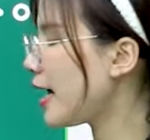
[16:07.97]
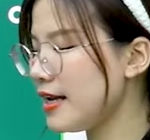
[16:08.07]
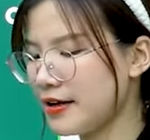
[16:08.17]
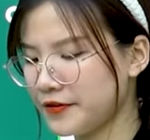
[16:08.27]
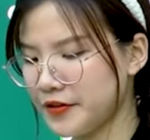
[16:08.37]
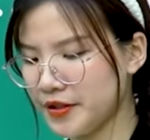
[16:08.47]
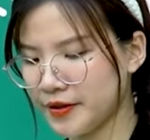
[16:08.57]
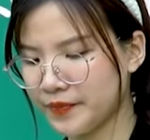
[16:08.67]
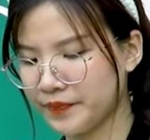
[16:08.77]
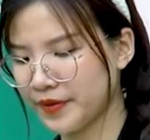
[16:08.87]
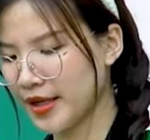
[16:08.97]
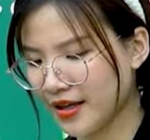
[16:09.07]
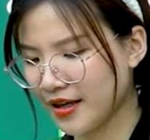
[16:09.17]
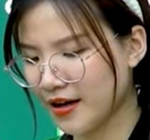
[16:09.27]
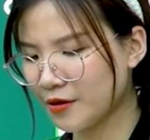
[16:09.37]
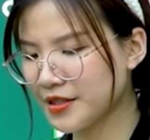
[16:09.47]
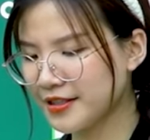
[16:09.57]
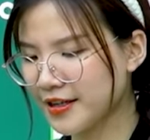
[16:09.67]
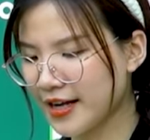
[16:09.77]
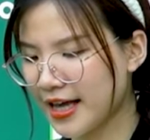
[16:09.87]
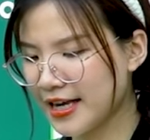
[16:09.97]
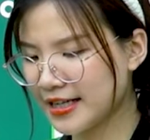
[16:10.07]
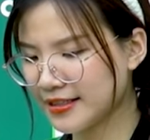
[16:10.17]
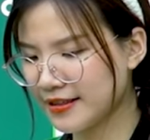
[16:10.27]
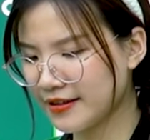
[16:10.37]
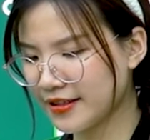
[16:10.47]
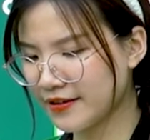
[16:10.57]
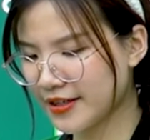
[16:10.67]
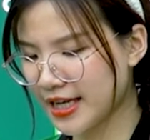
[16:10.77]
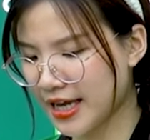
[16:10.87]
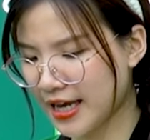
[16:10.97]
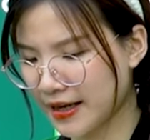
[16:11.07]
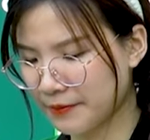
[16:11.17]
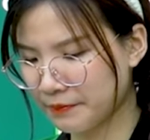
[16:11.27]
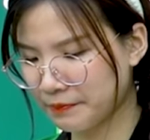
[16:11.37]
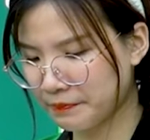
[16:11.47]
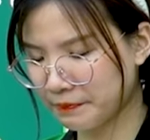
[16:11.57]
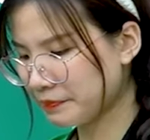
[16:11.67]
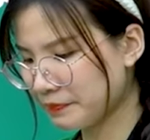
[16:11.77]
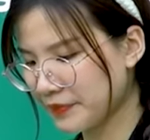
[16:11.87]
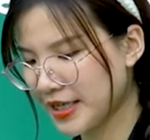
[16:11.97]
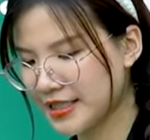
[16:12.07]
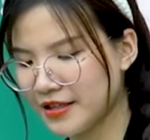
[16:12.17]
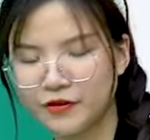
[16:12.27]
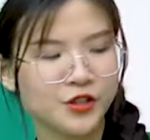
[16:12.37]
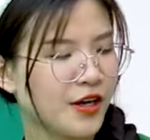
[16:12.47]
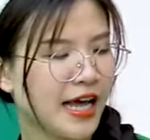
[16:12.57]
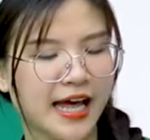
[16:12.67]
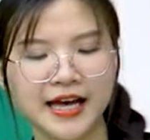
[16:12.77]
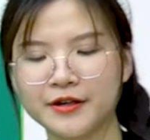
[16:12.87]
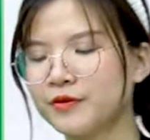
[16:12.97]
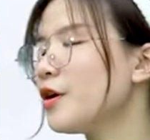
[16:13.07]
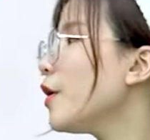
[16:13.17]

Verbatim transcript: 2 là phư đự. Hồng Hưng chọn 2 là rơi, ok. Trịnh Vũ chọn 2, đúng